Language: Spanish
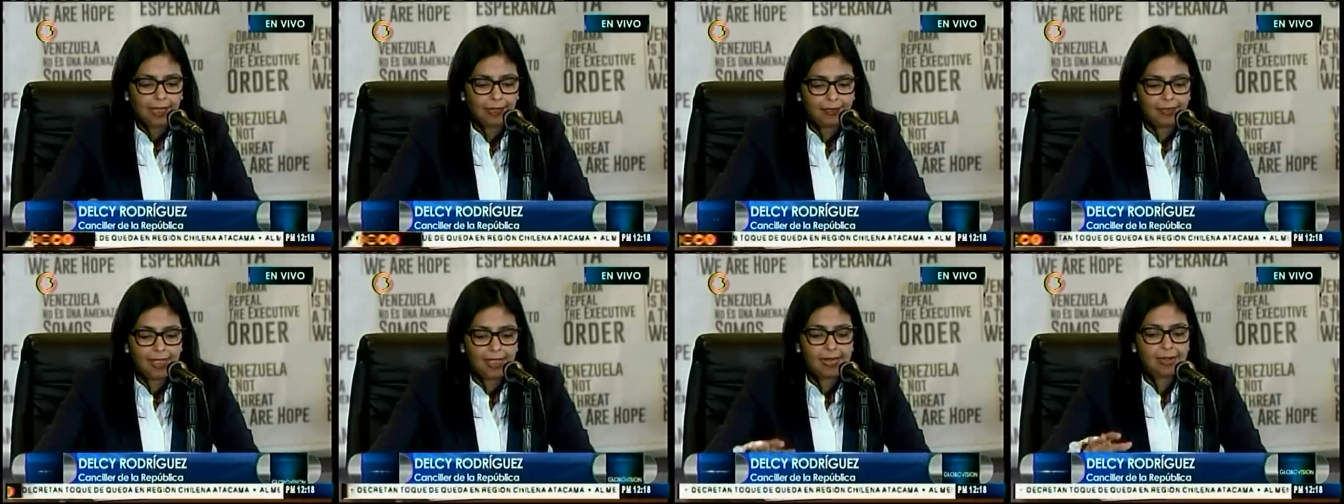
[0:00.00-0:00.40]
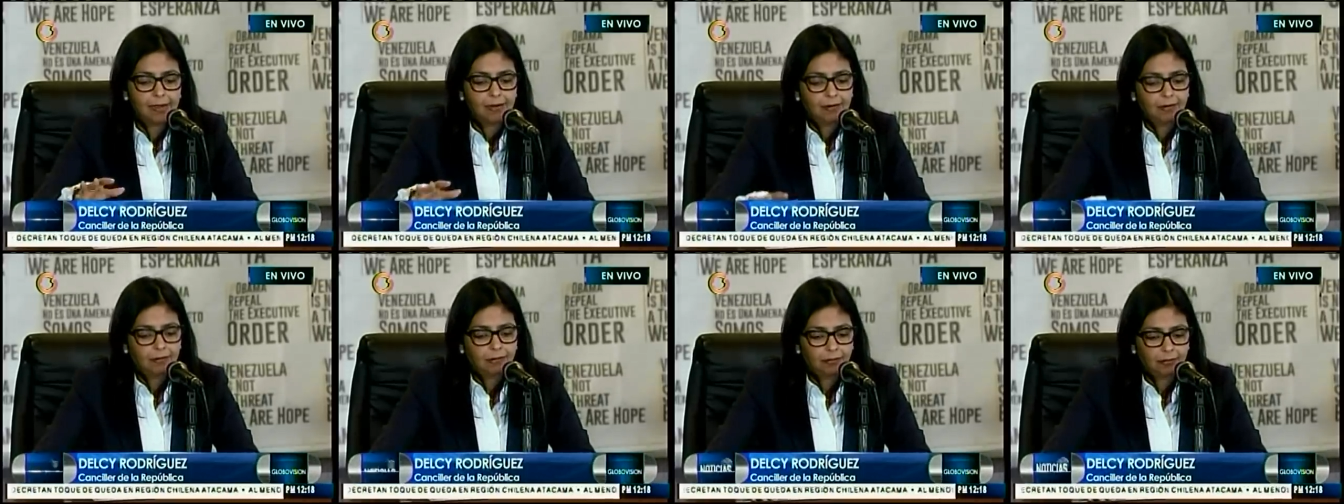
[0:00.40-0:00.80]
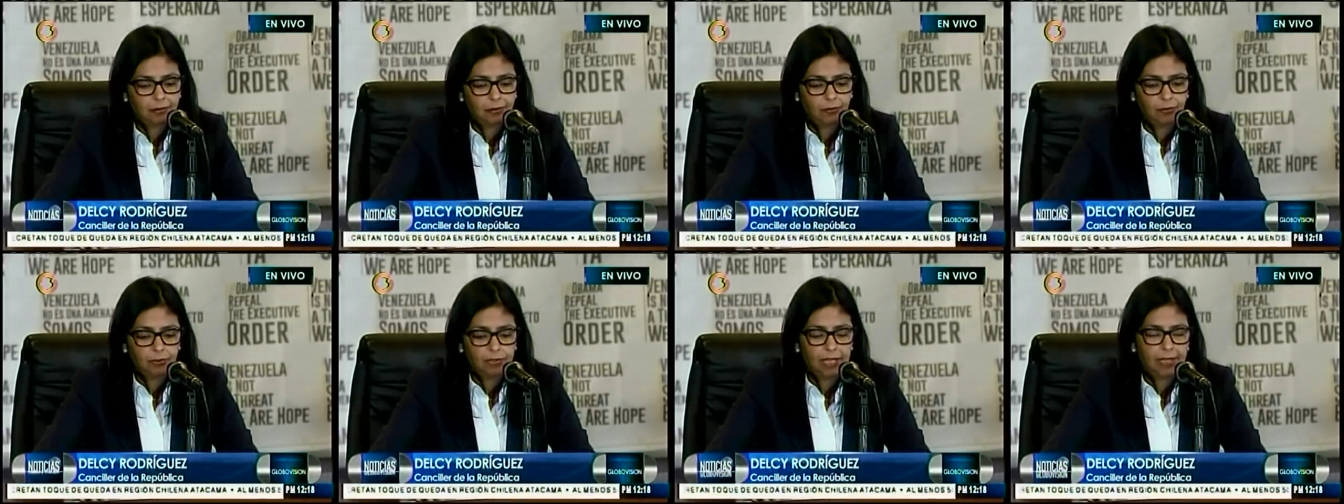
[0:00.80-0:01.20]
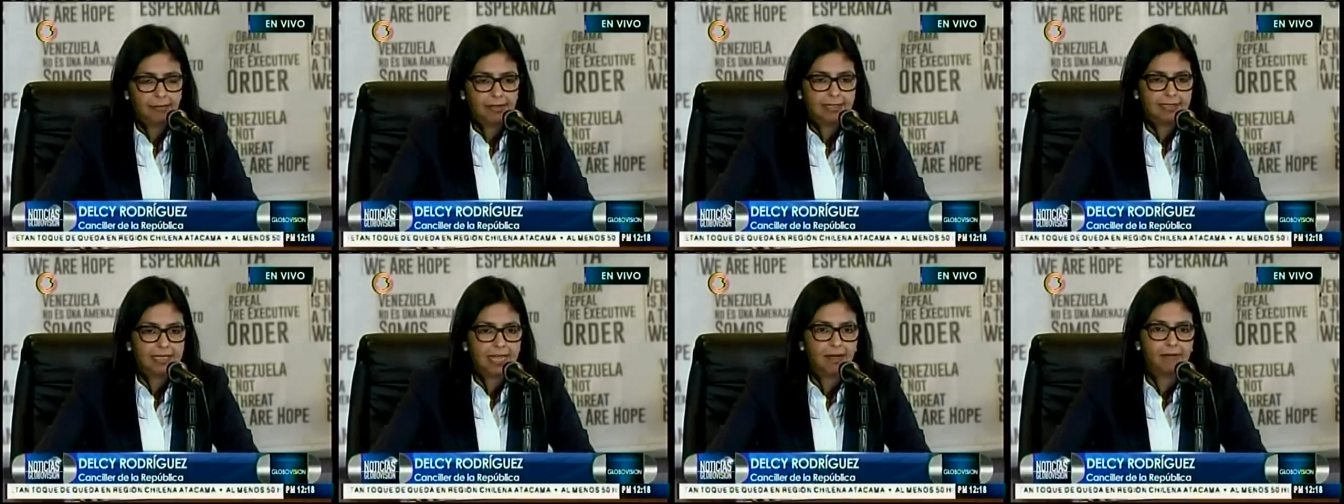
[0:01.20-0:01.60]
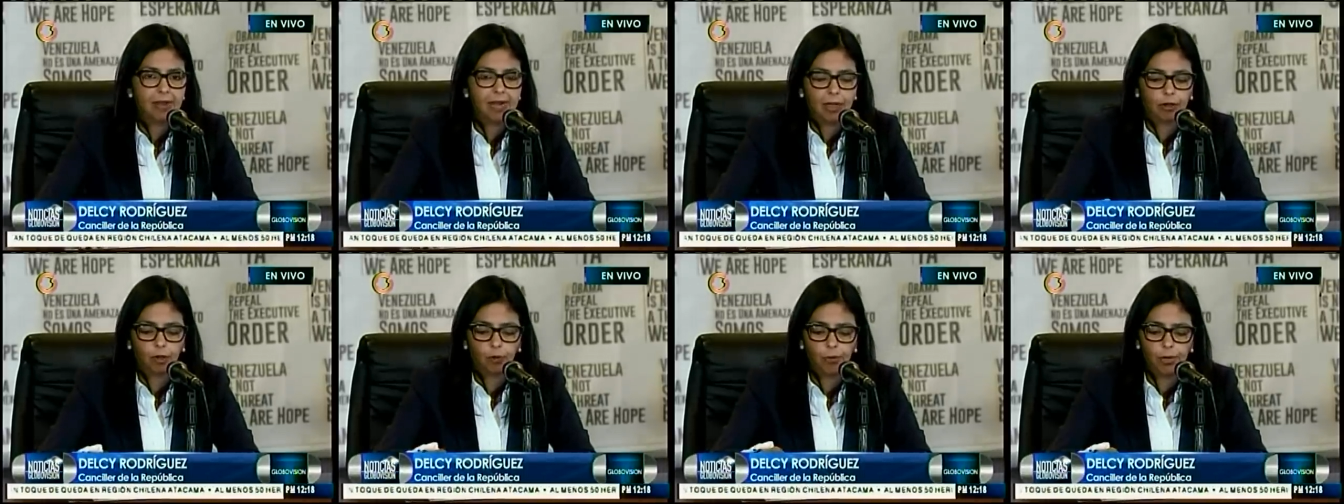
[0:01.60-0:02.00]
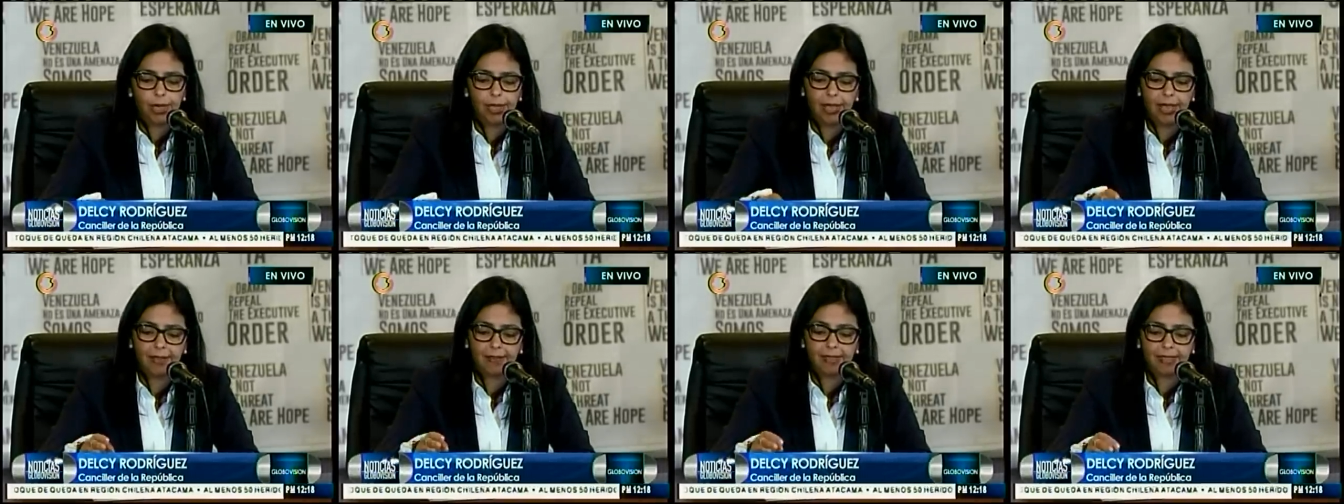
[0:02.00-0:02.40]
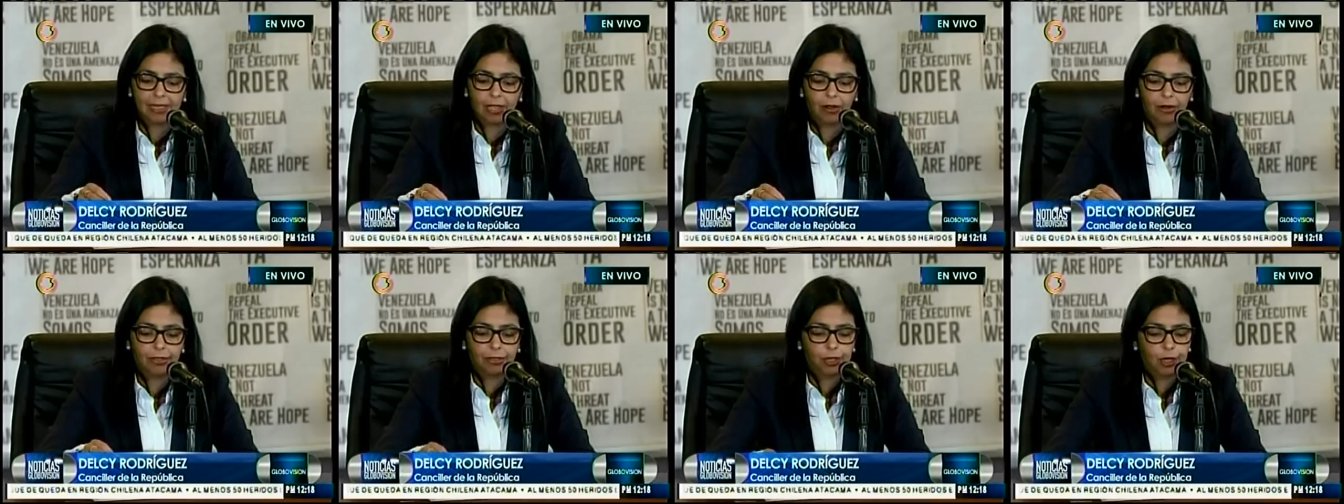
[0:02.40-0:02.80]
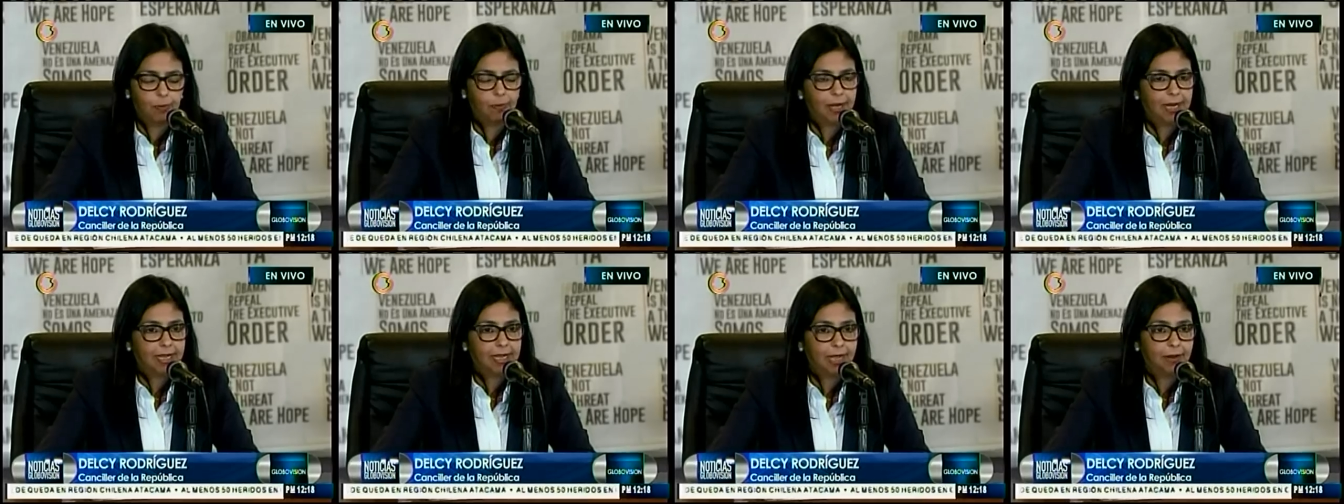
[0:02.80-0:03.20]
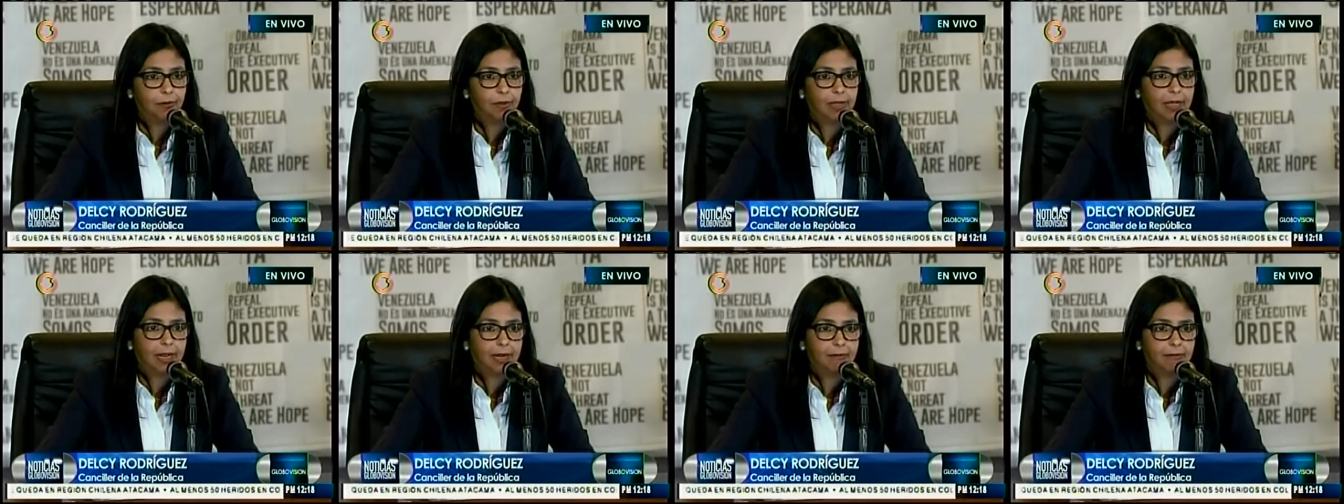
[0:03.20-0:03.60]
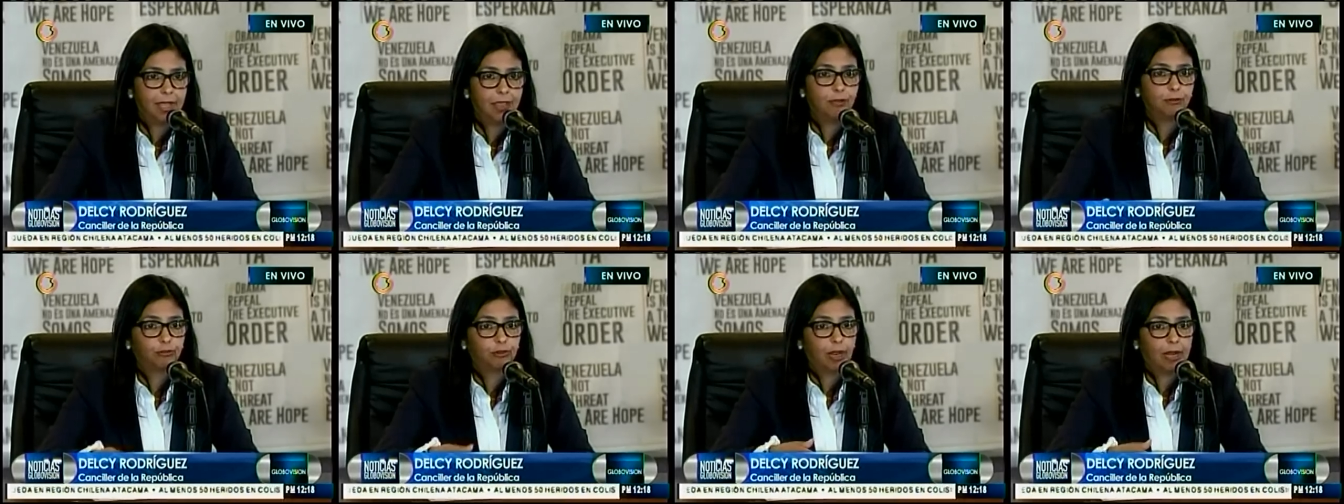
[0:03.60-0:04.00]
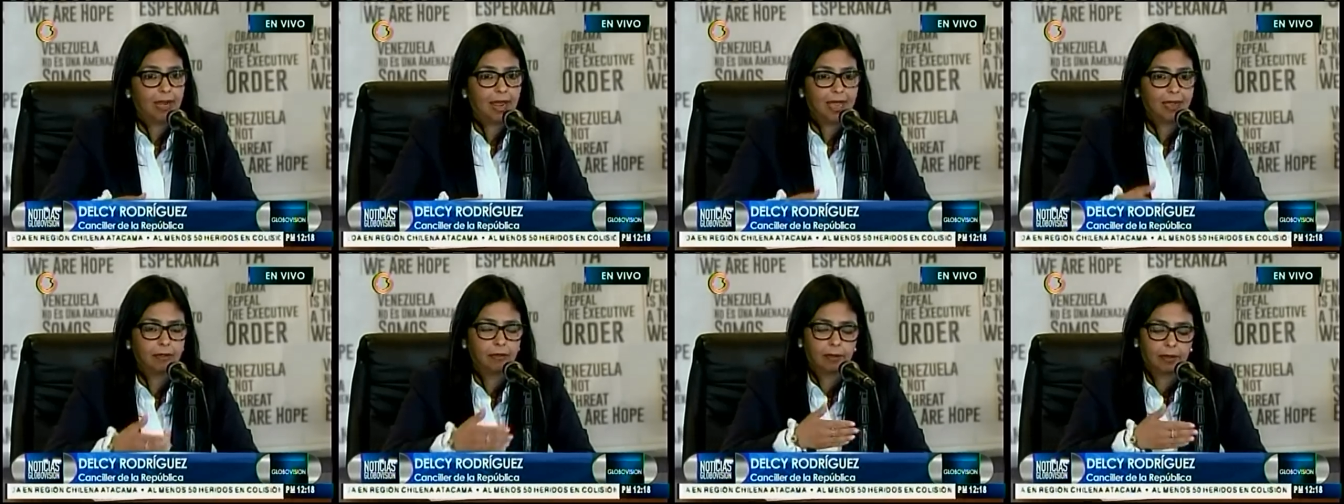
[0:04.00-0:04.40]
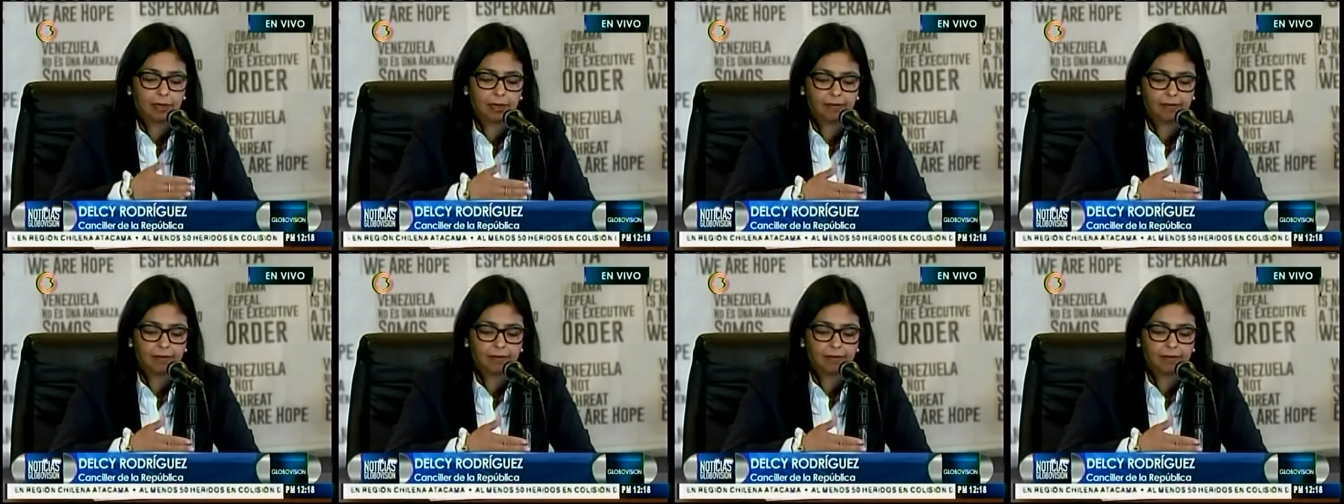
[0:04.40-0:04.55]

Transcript: Ayer como ustedes bien saben, la Comunidad de Estados Latinoamericanos y Caribeños, CELAC,